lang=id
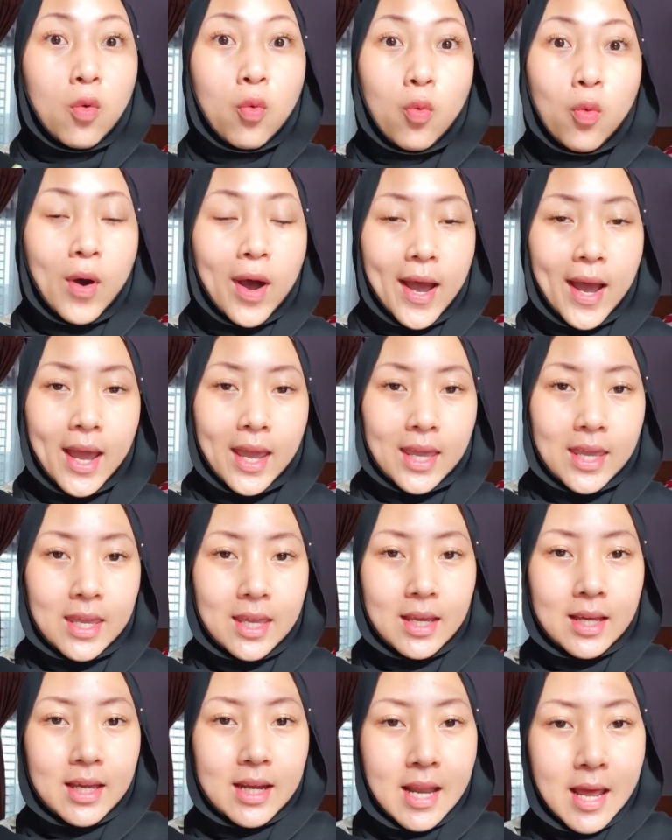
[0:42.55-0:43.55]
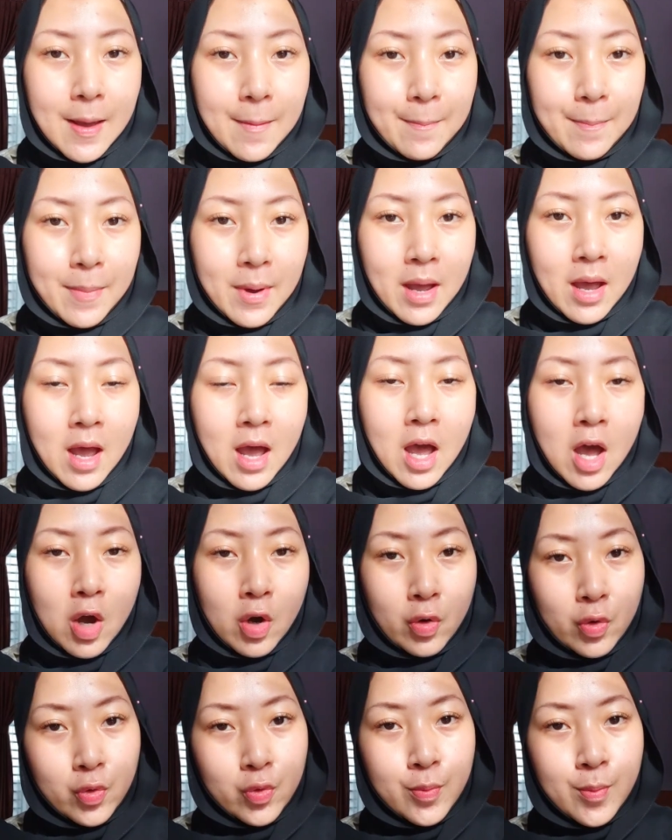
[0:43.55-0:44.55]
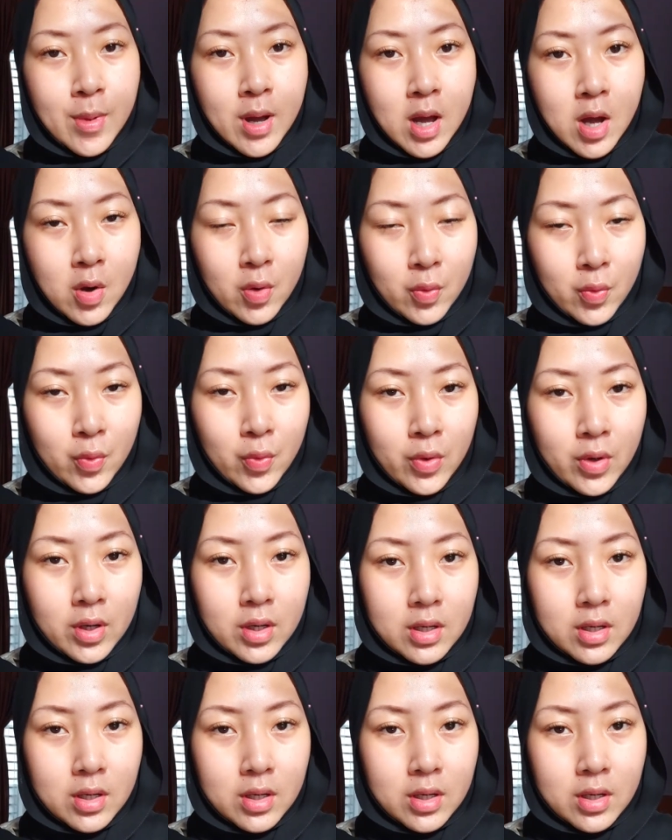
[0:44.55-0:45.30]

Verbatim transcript: why kenapa aku mau